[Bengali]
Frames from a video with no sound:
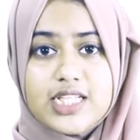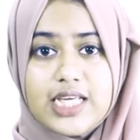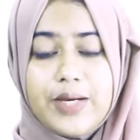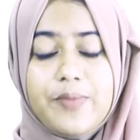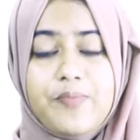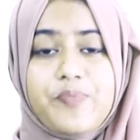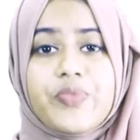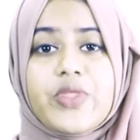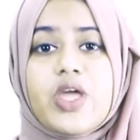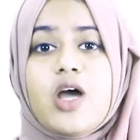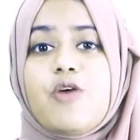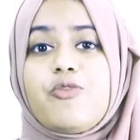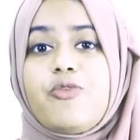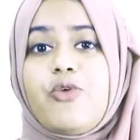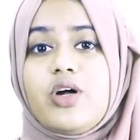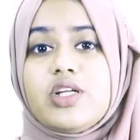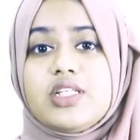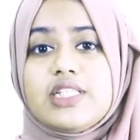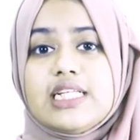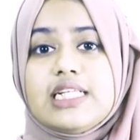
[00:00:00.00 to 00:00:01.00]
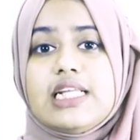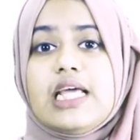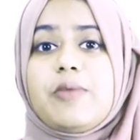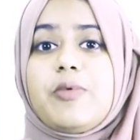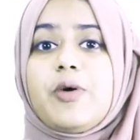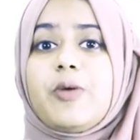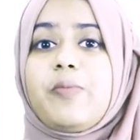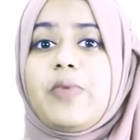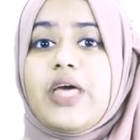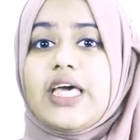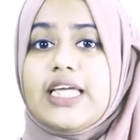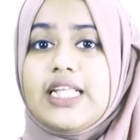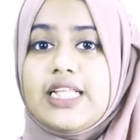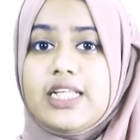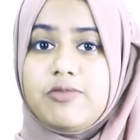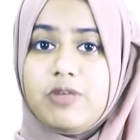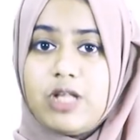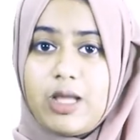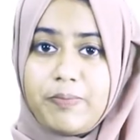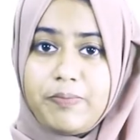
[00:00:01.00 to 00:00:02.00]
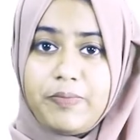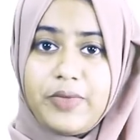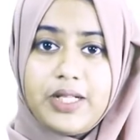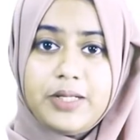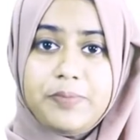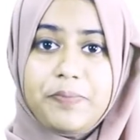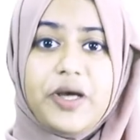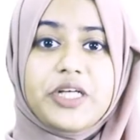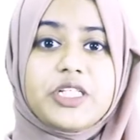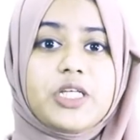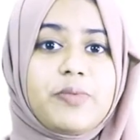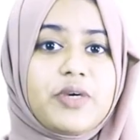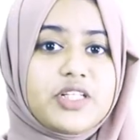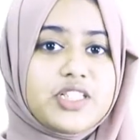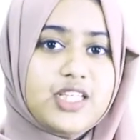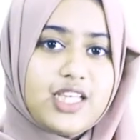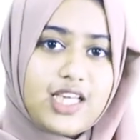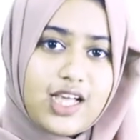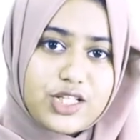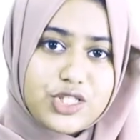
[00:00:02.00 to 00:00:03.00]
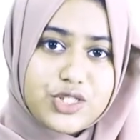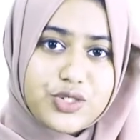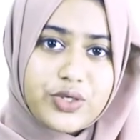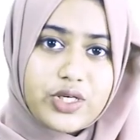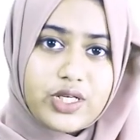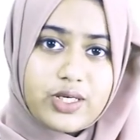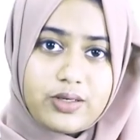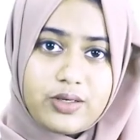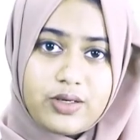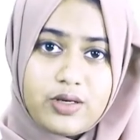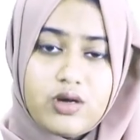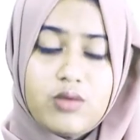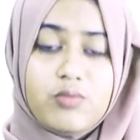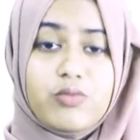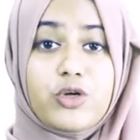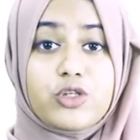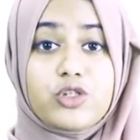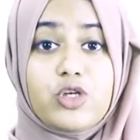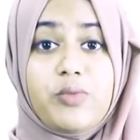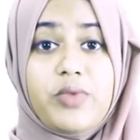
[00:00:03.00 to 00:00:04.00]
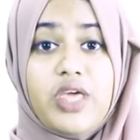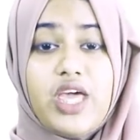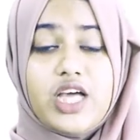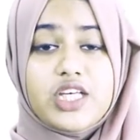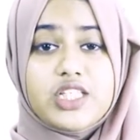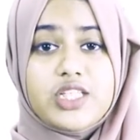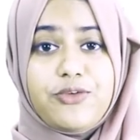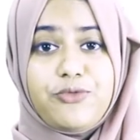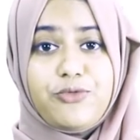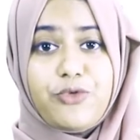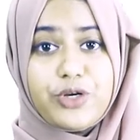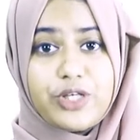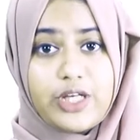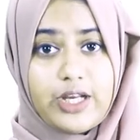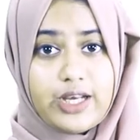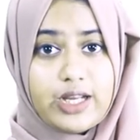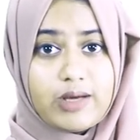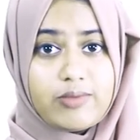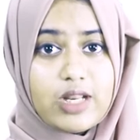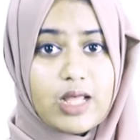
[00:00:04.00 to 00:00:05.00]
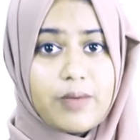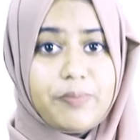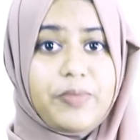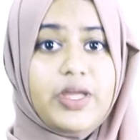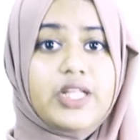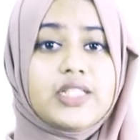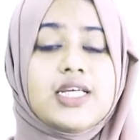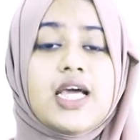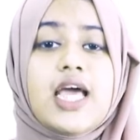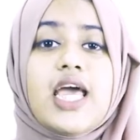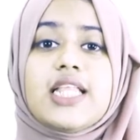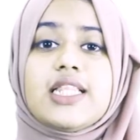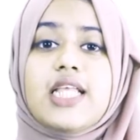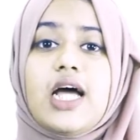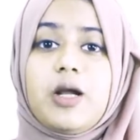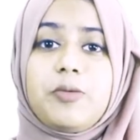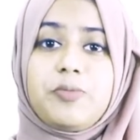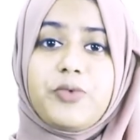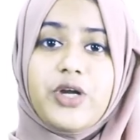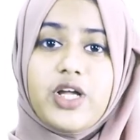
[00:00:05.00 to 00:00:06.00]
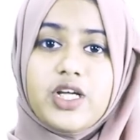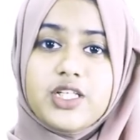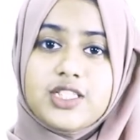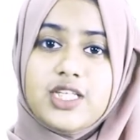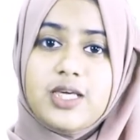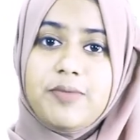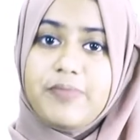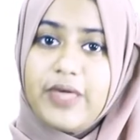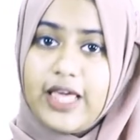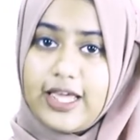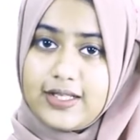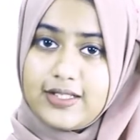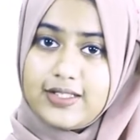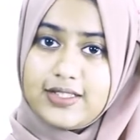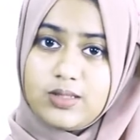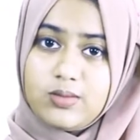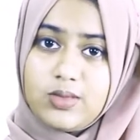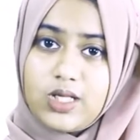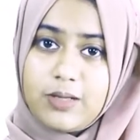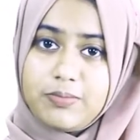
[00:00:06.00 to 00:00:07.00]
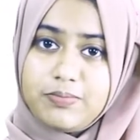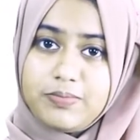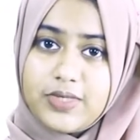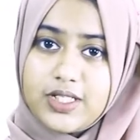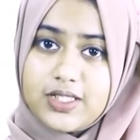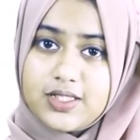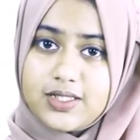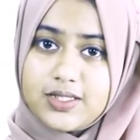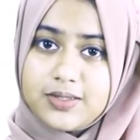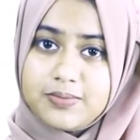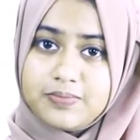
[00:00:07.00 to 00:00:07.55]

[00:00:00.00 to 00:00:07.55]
যে ফন্টিন এবং ব্যাকিং ডেভেলপমেন্ট পাশাপাশি কাজ করে প্রথমেই আসে ফন্টিন ডেভেলপমেন্ট তারপর আসে ব্যাকিং ডেভেলপমেন্ট